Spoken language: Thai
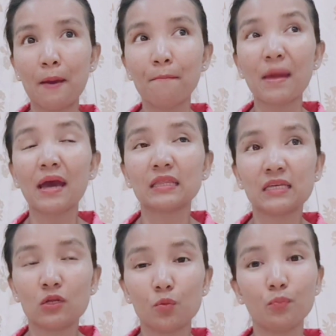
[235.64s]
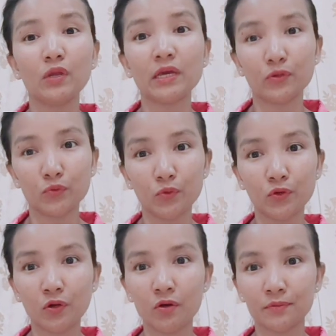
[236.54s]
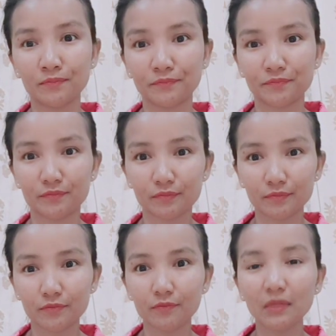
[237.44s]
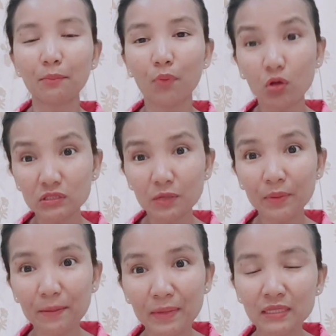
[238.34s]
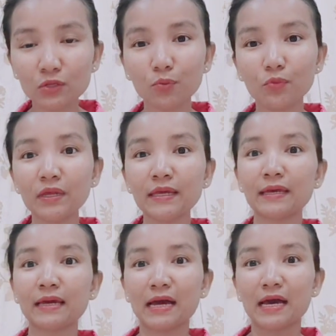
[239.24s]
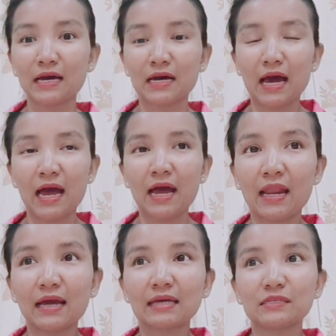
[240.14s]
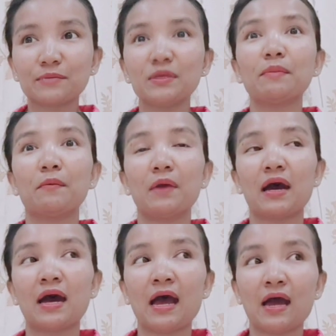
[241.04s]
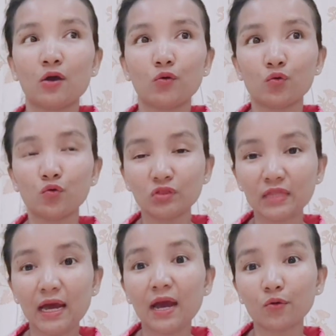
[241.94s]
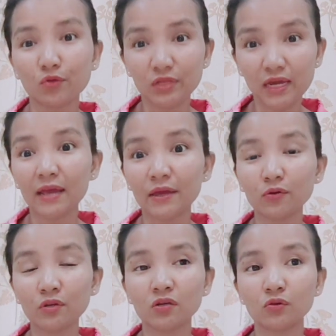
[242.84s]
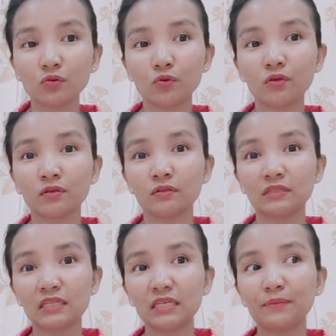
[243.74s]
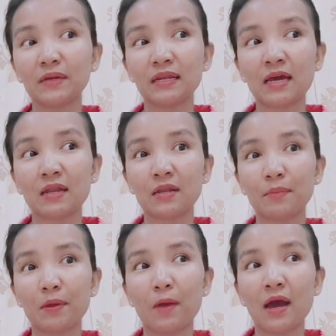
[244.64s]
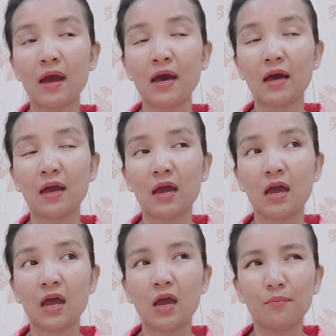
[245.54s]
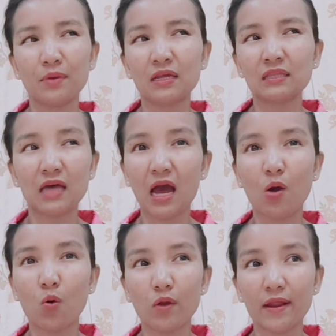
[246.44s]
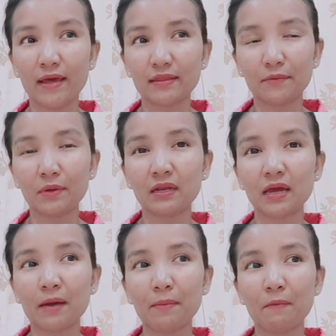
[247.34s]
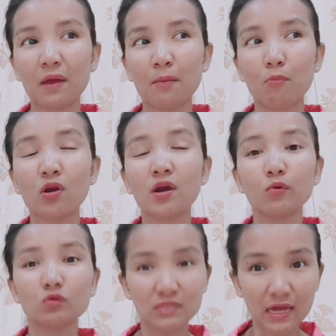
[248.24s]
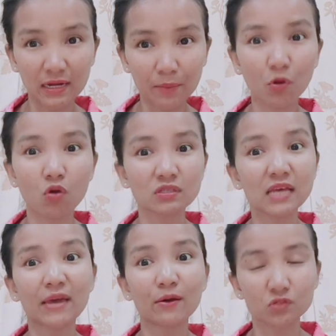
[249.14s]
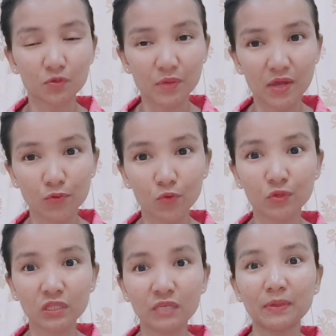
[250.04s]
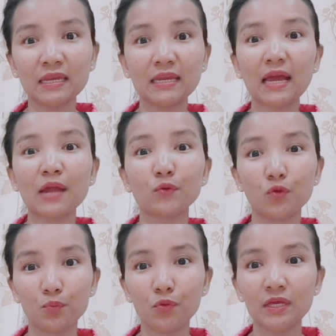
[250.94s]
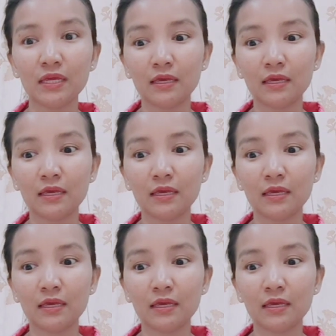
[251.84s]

มาที่ลบบุรีนั่นทุกคนเนาะพอสาวแพรมาที่ลบบุรีอ่าวก็จะมีแบบว่า อ่า คุณตาคุณยายคนหนึ่งนั่นทุกคนที่เพื่อนหันแบบว่าพื่อนนันเทาแหละแต่เพื่อนก็แบบว่าบ่เคยหูจักกับหนองไส้ของสะเพนทุกคนที่เพื่อนเฮ็ดงานอยู่ลบบุรี